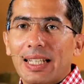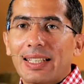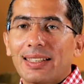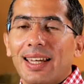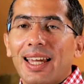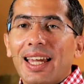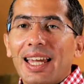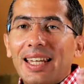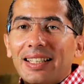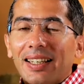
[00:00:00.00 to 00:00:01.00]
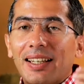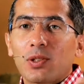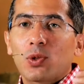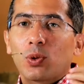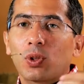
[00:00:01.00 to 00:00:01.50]
الميلاد هي
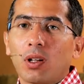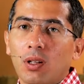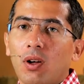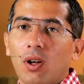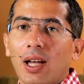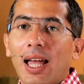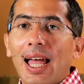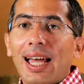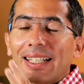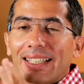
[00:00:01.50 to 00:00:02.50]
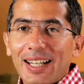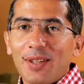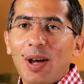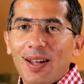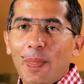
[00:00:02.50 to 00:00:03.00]
تجسد الله
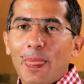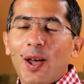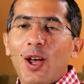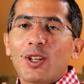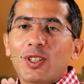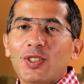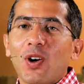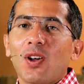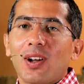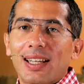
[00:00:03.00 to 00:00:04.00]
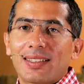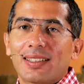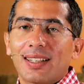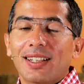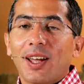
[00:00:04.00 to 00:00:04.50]
الكلمة صار
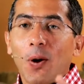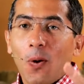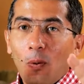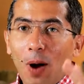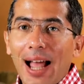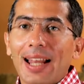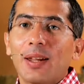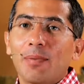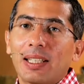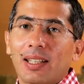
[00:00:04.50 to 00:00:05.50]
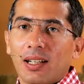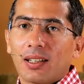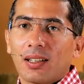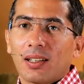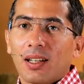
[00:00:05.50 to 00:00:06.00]
جسدا وحل
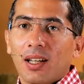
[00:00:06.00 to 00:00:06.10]
بيننا